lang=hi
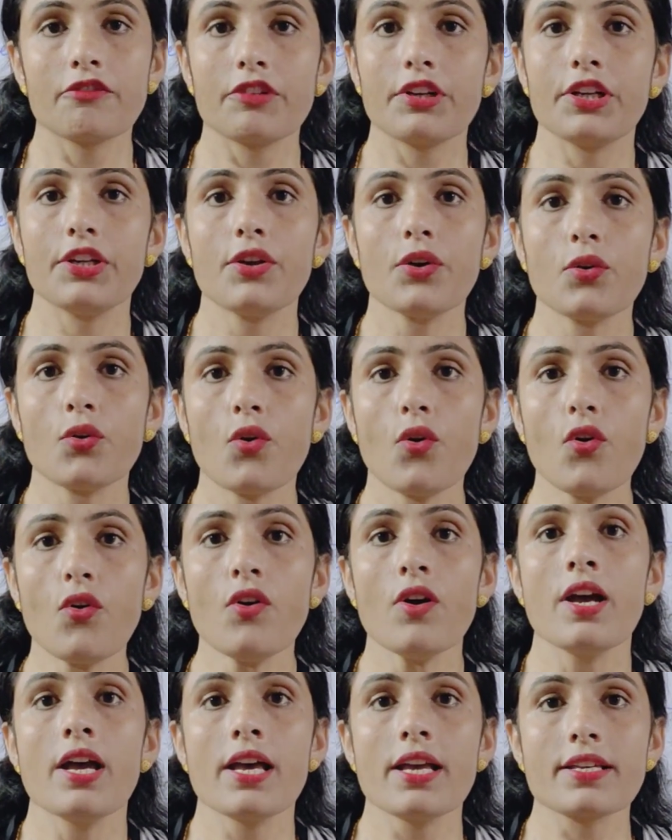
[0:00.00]
वीडियो को
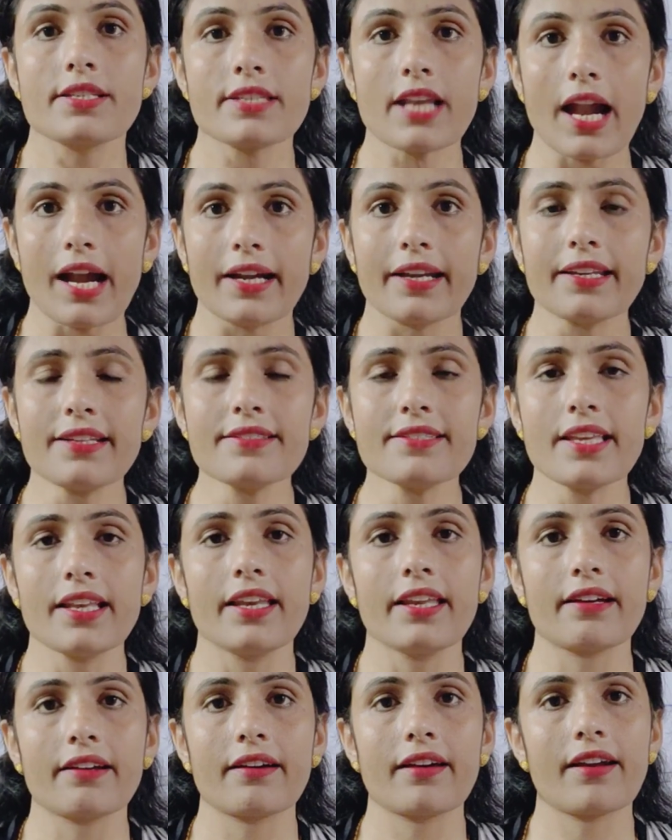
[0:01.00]
स्टार्टिंग
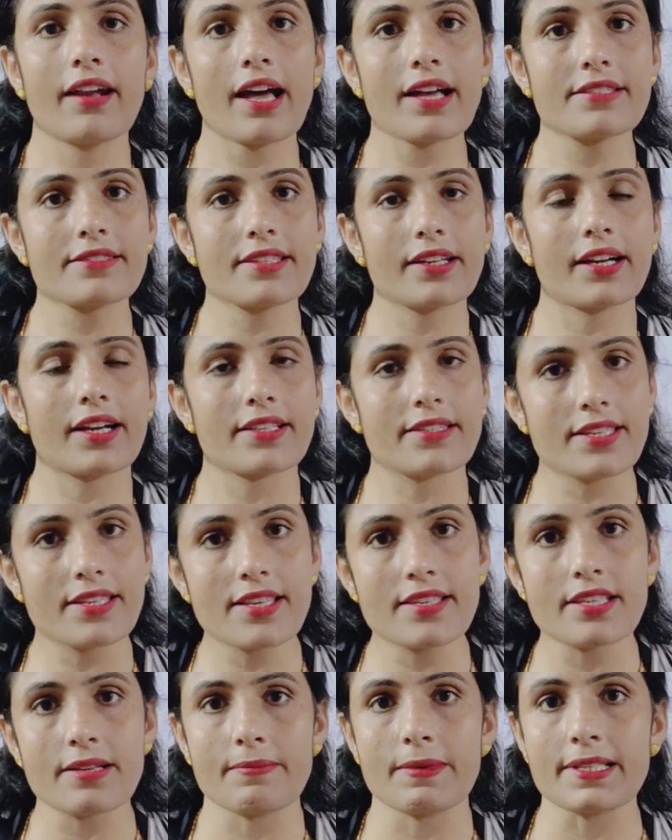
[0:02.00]
से लेकर लास्ट तक
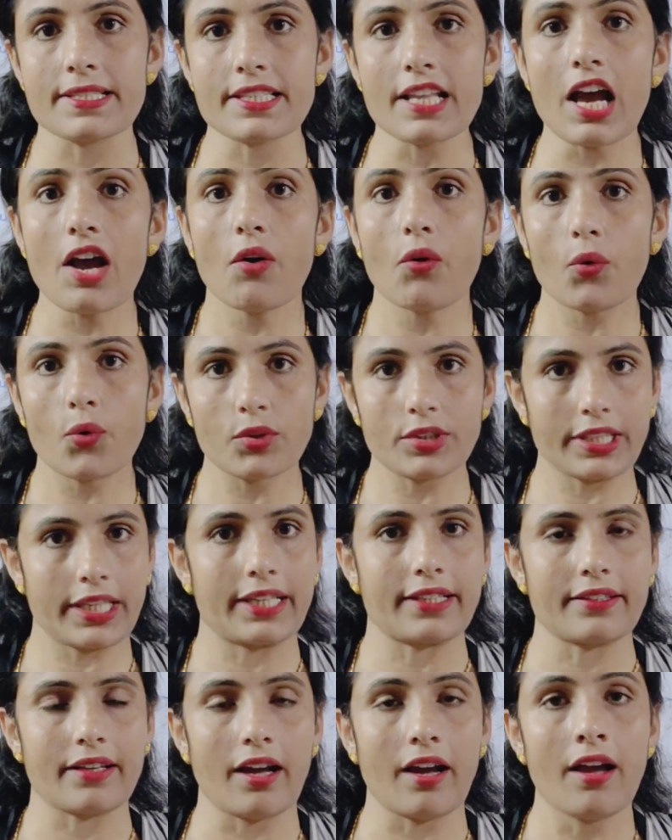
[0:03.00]
अच्छे से समझना और
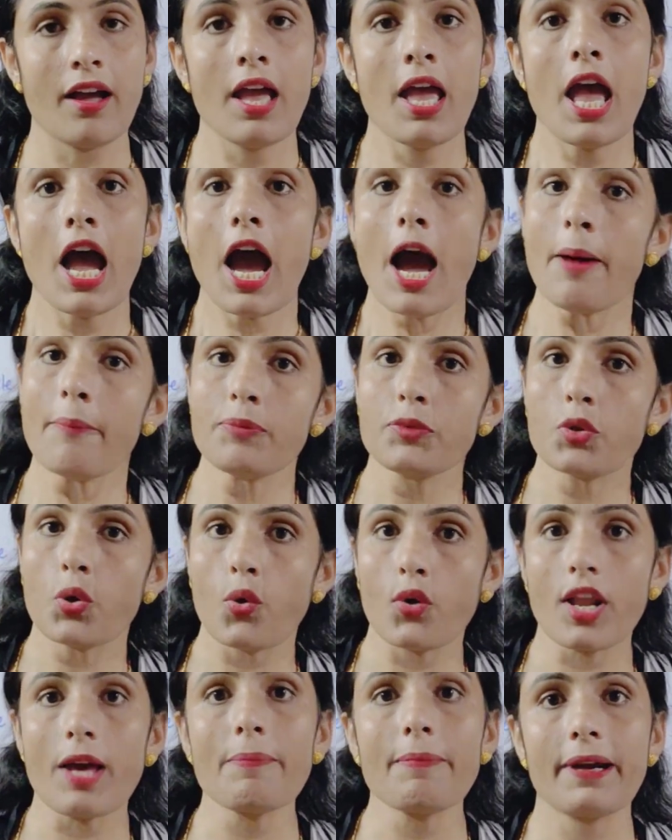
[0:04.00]
देखना हम
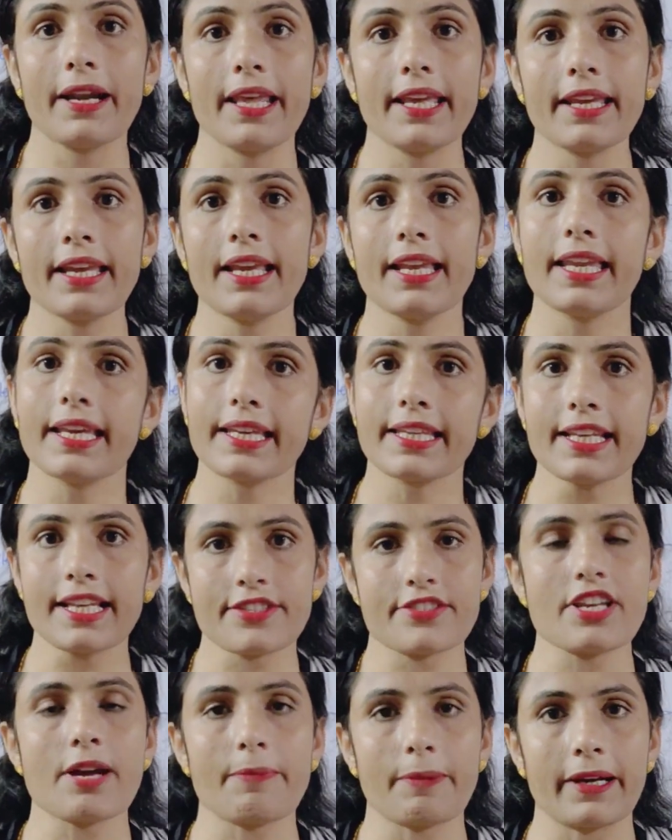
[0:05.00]
थोड़ा पढ़ेंगे लेकिन
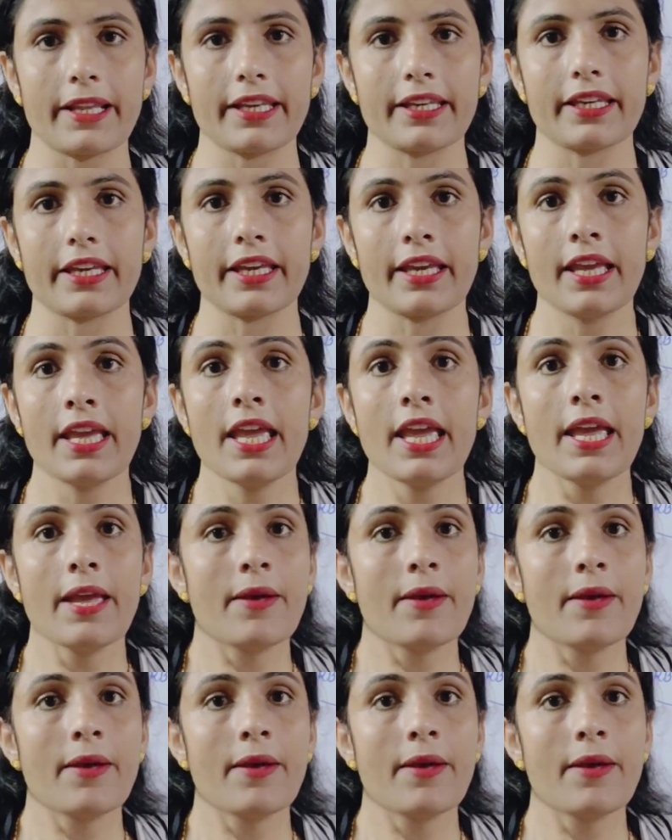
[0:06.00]
अच्छा पढ़ेंगे